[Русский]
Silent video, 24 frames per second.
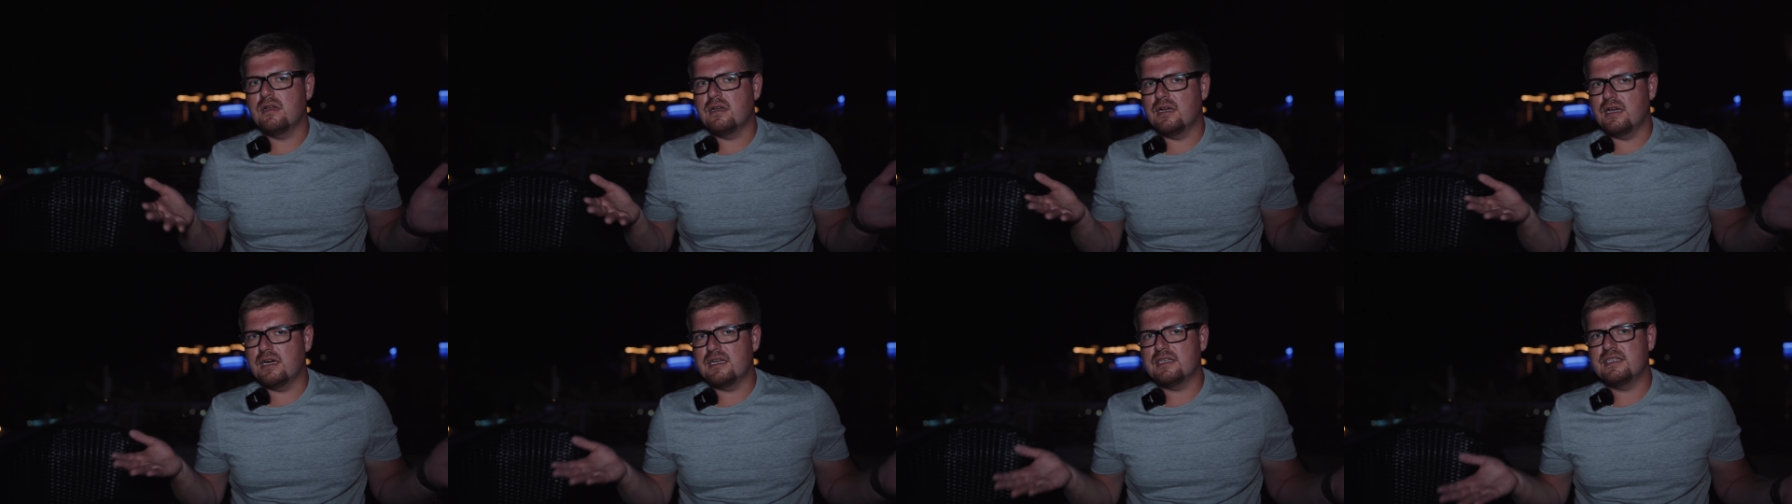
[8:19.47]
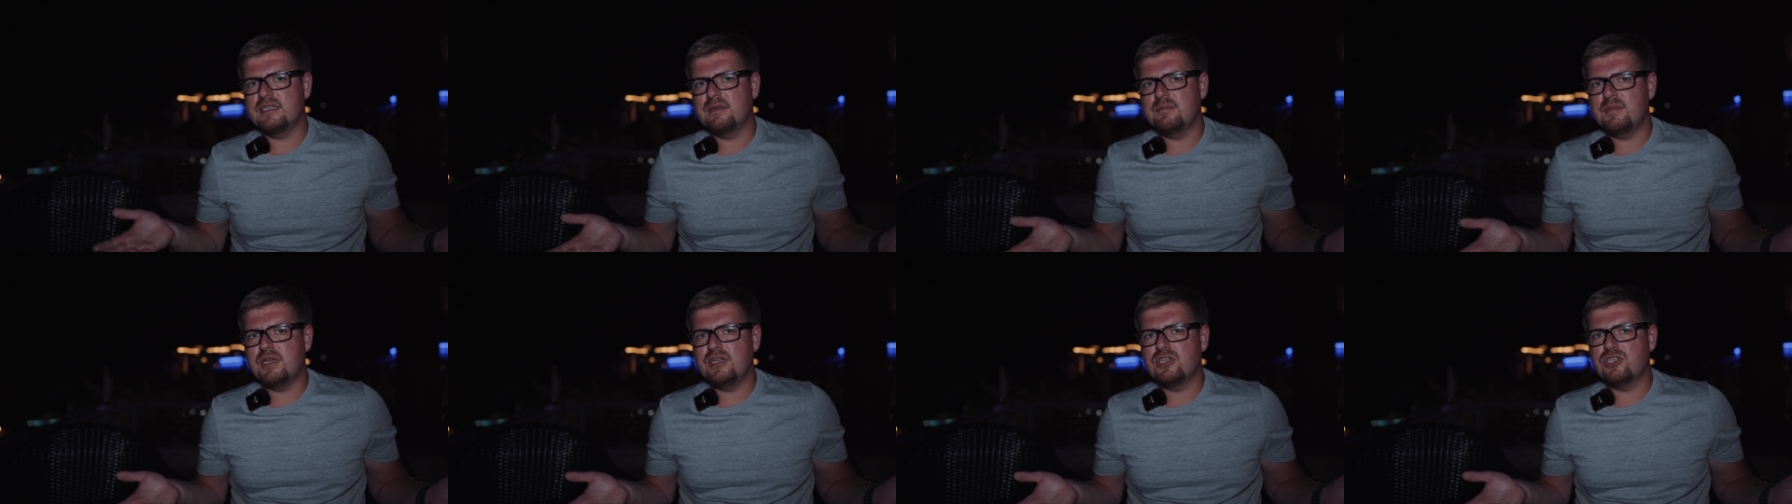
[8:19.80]

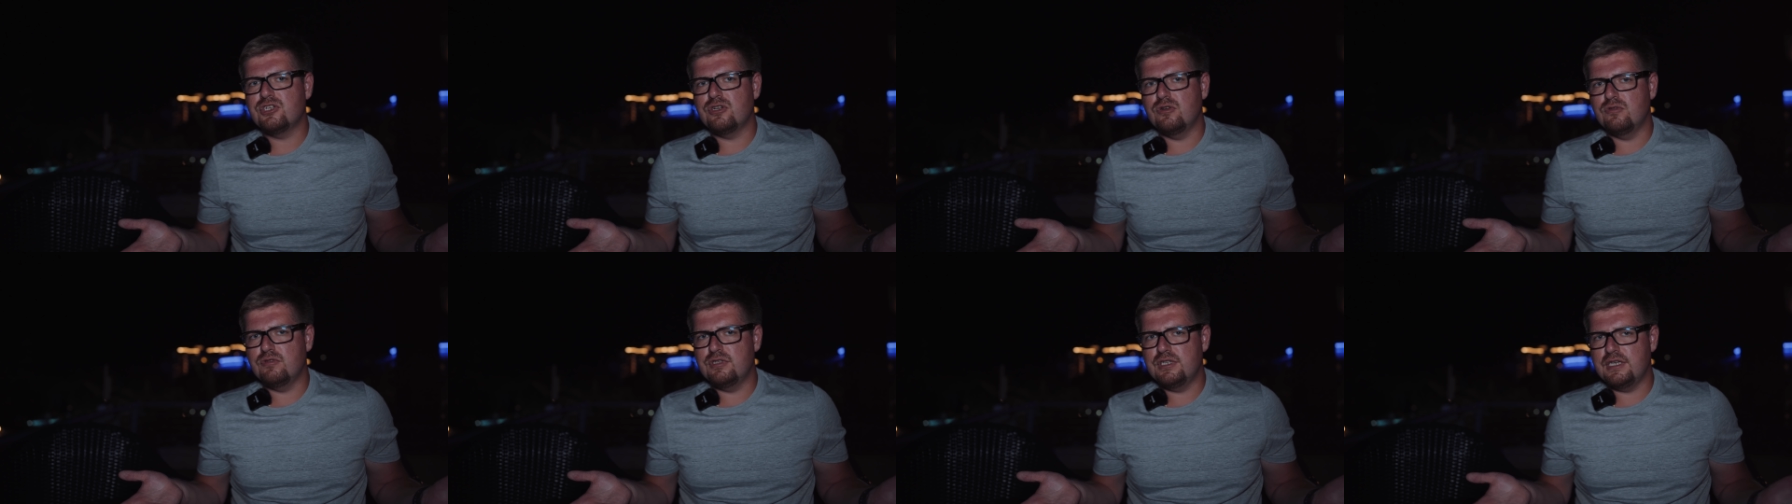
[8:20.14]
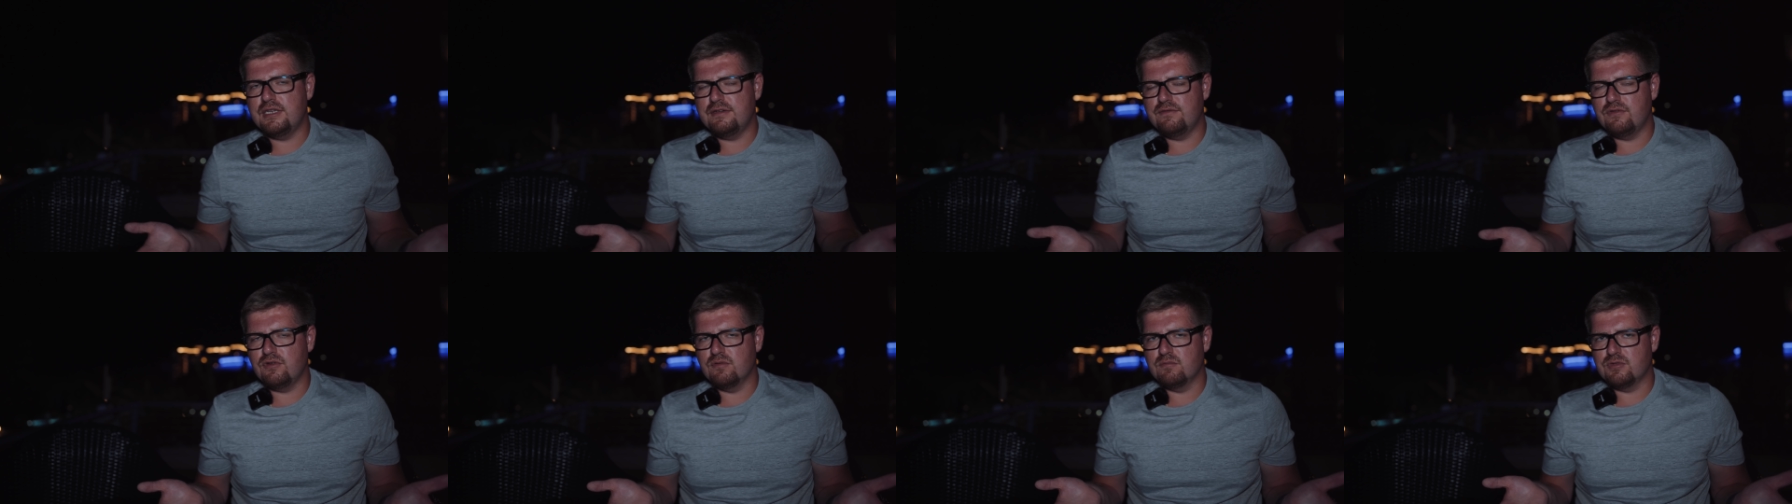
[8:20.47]
гораздо меньше
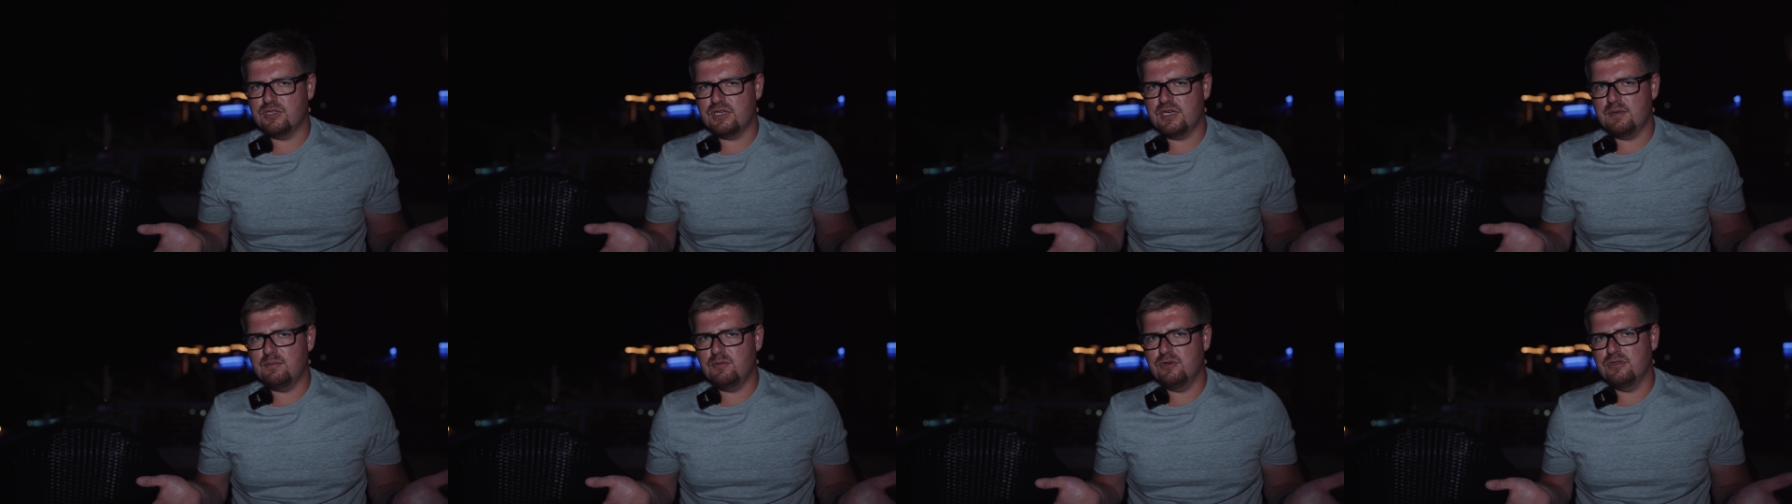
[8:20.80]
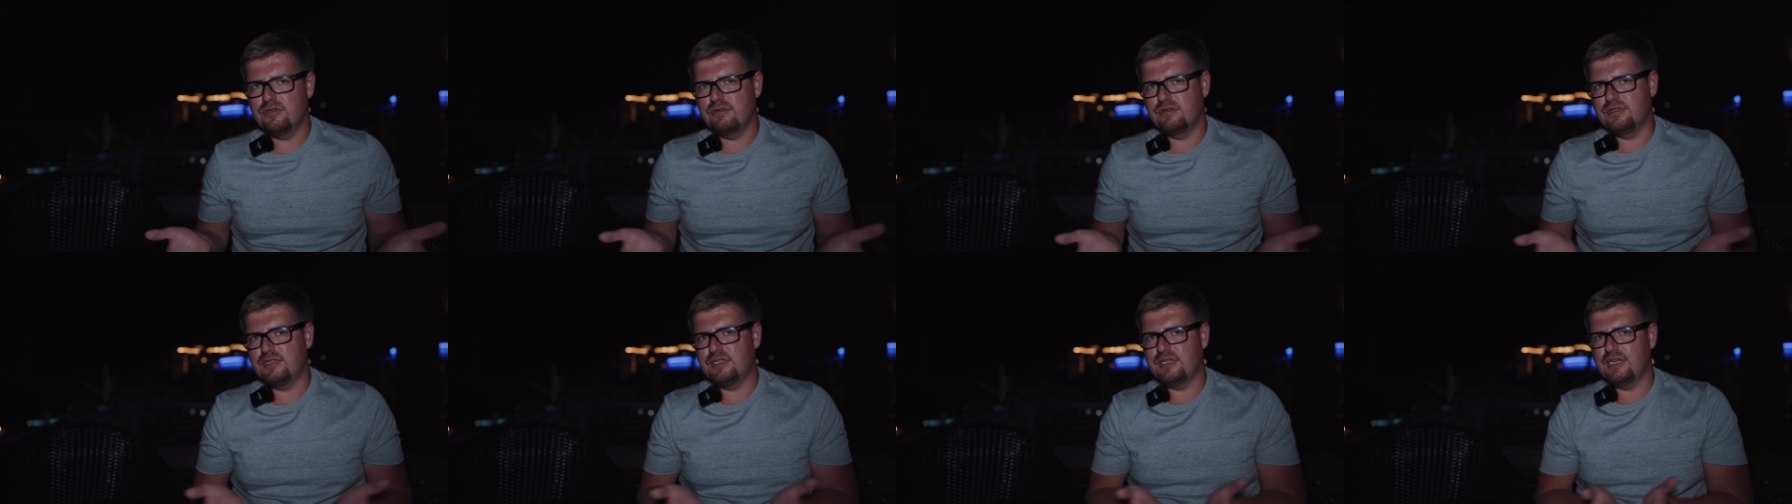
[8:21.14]
людей в нем
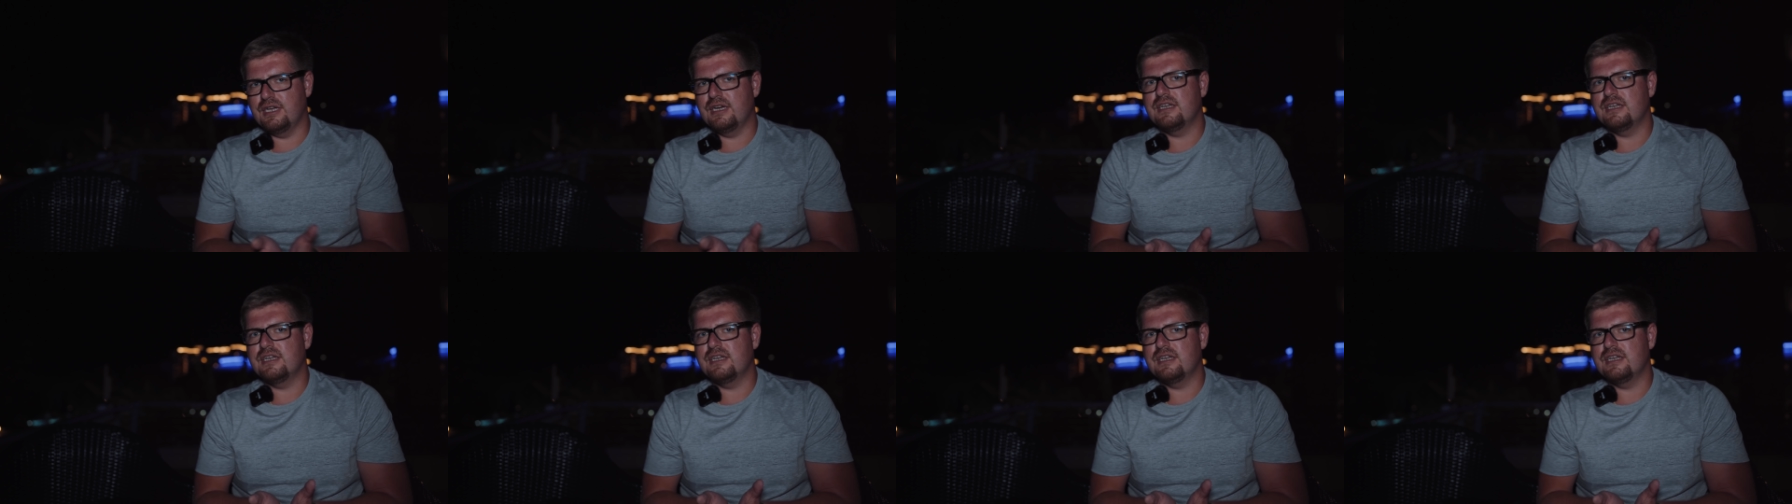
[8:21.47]
заработают и